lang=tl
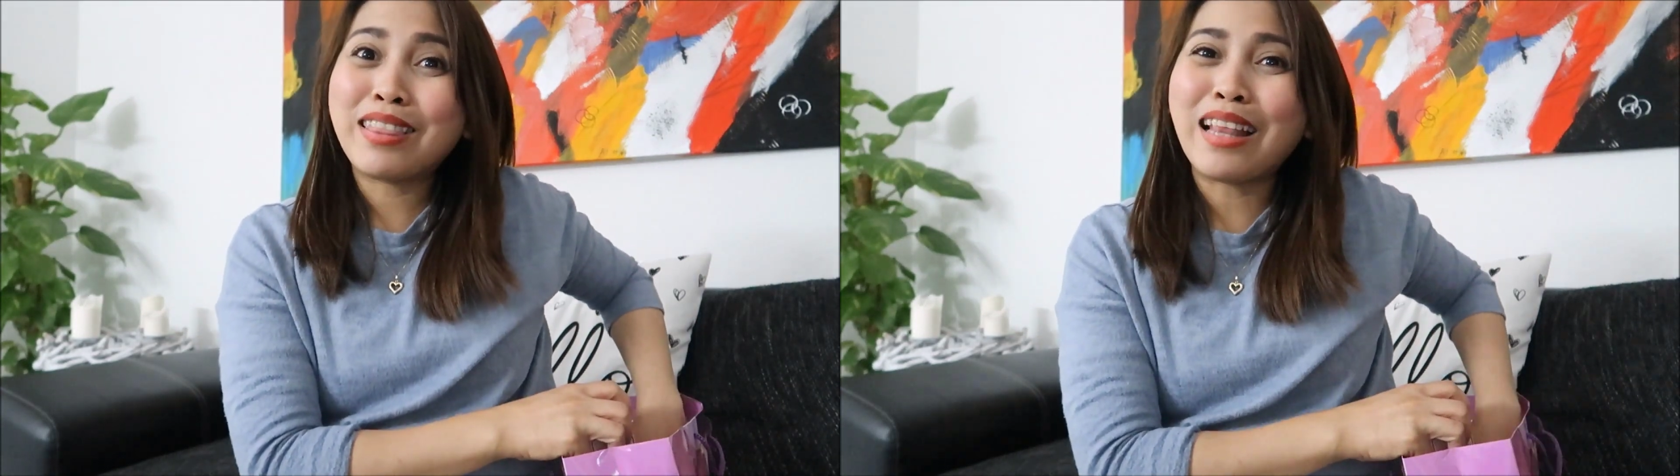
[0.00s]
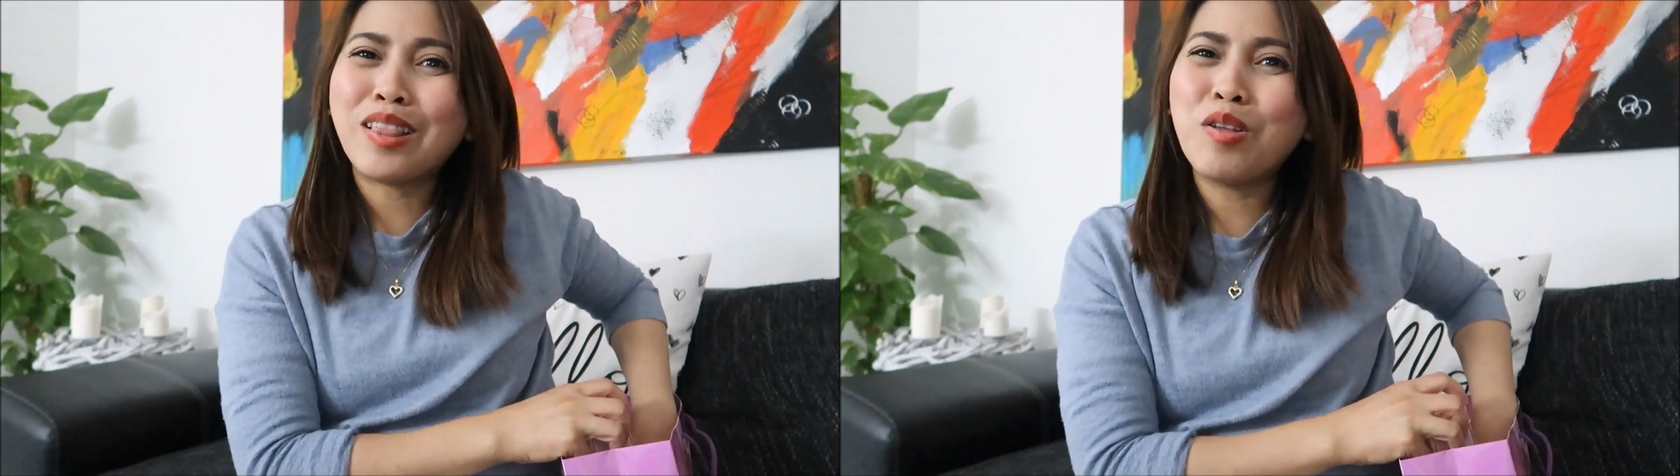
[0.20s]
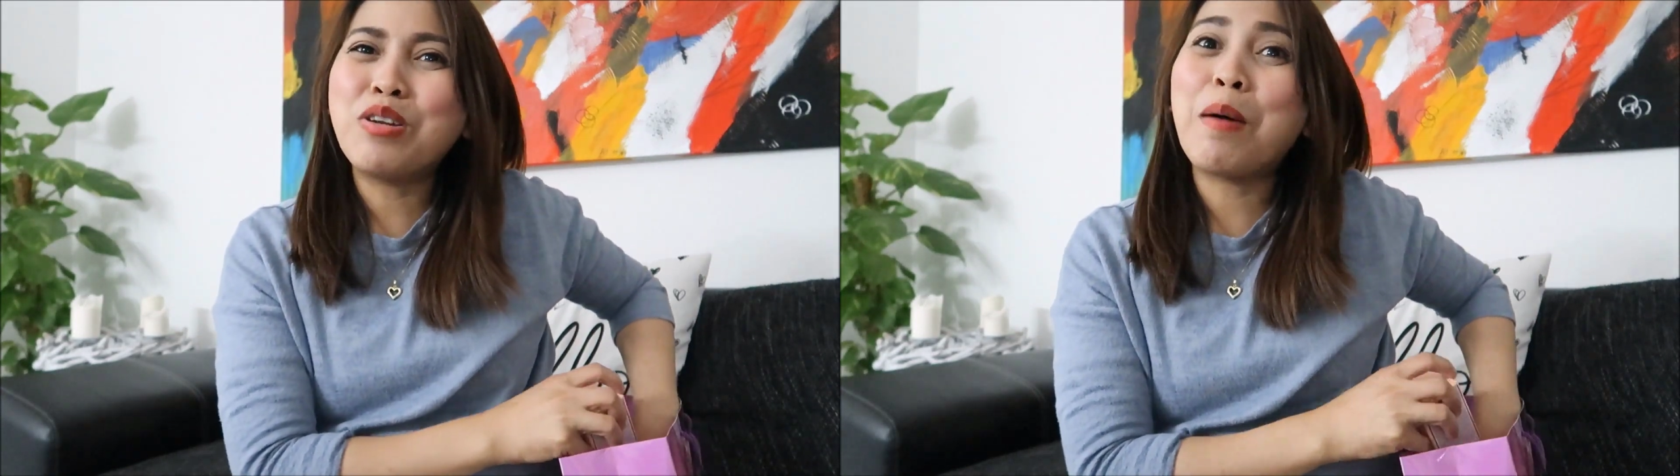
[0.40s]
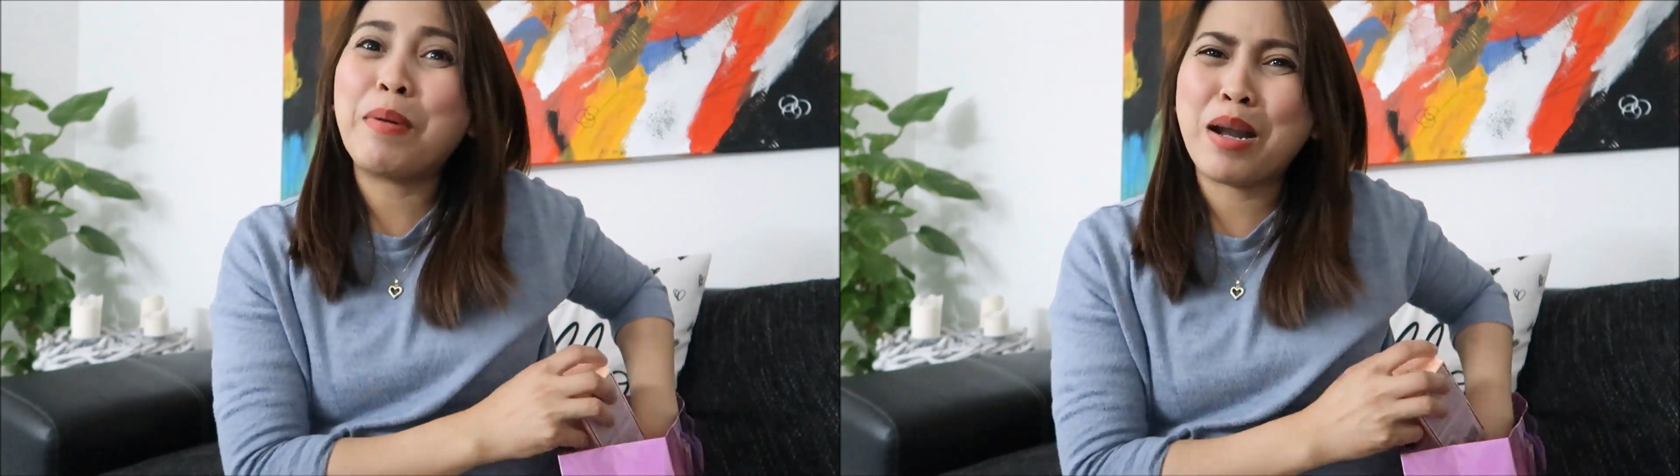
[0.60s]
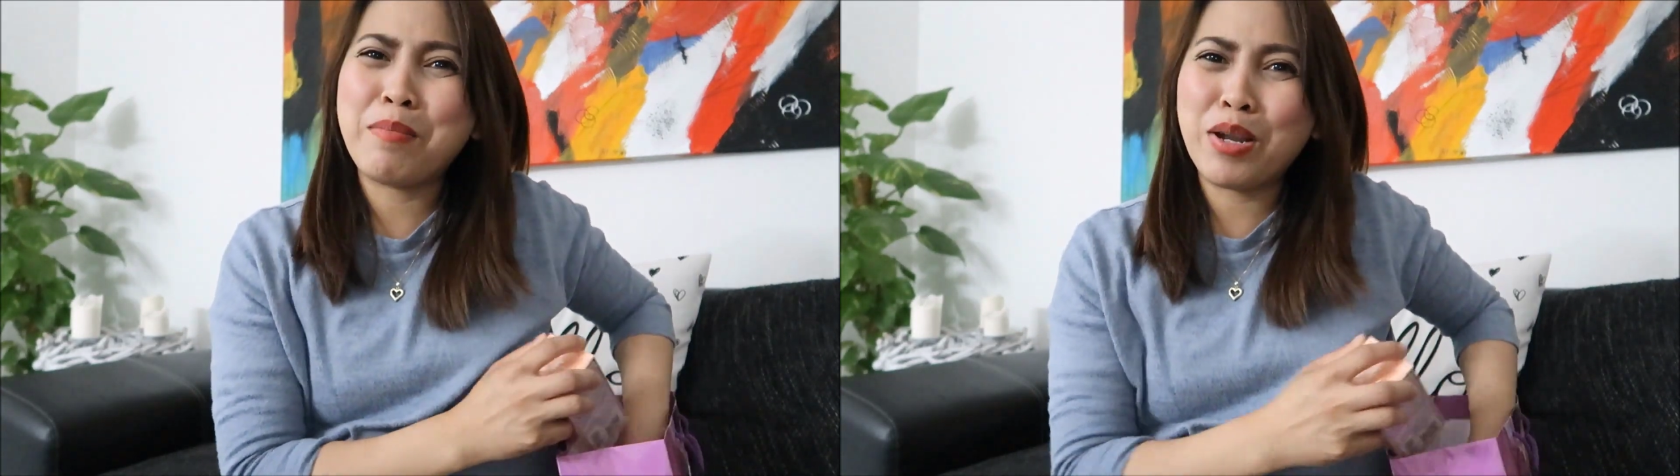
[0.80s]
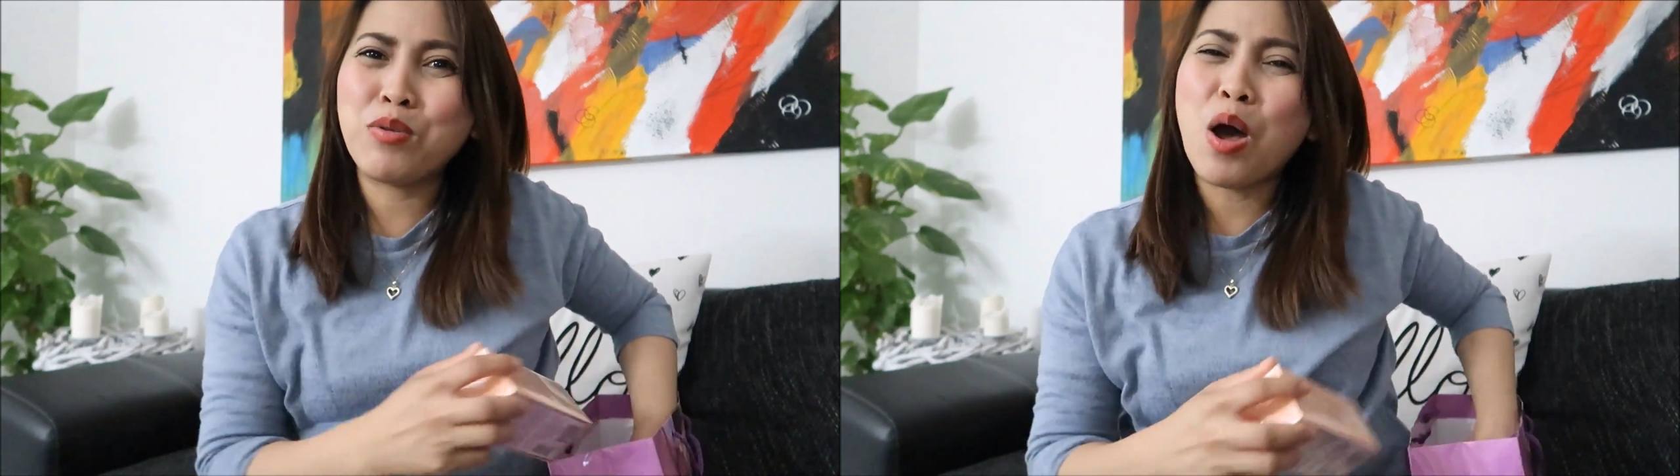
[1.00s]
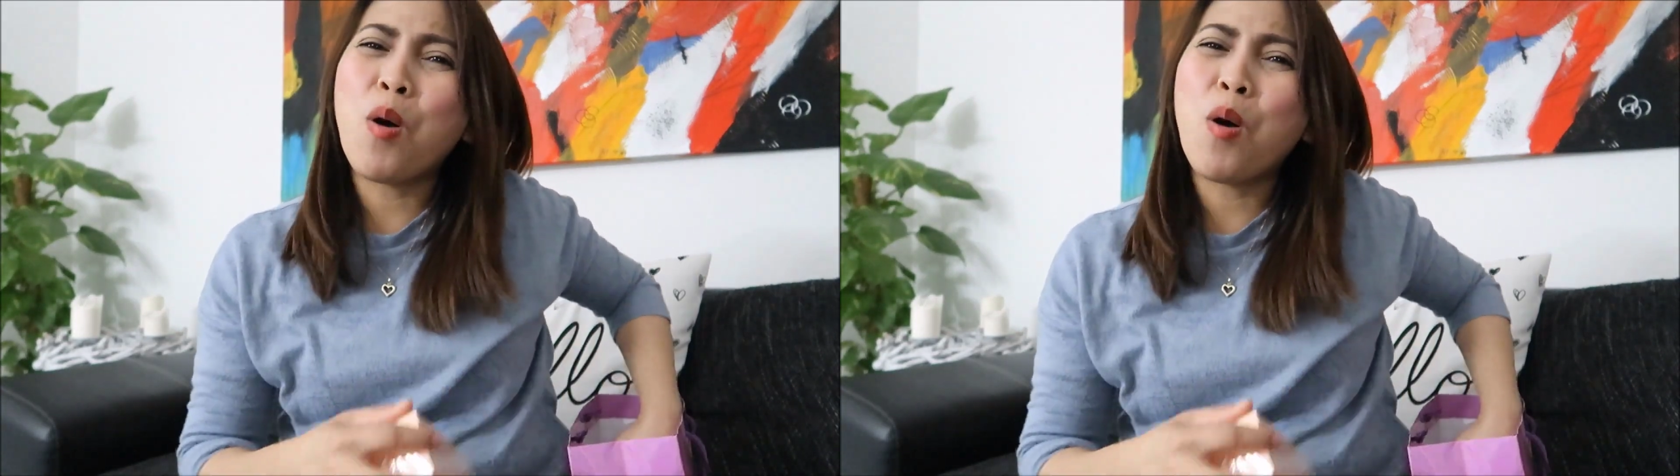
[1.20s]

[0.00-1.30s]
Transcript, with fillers: tatlo na para meron